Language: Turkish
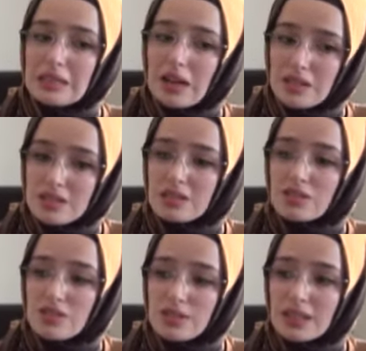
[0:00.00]
gazlı
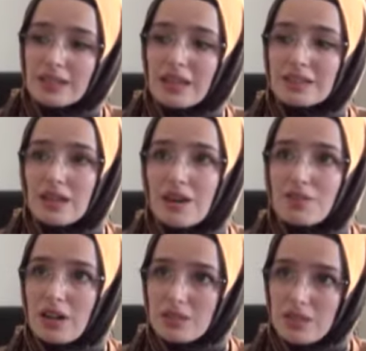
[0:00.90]
içecekler daha
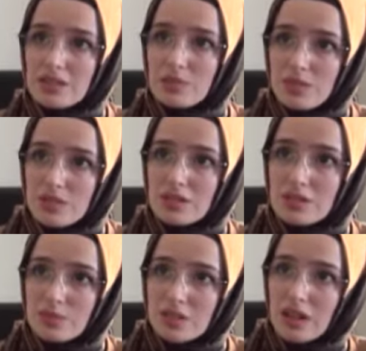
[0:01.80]
fazla
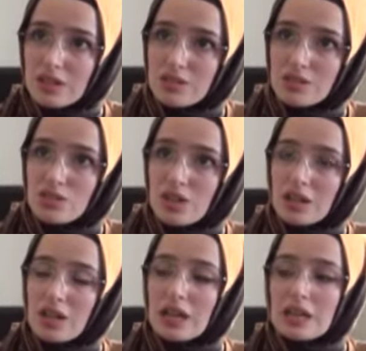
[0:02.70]
hazımsızlığımızı artıracak.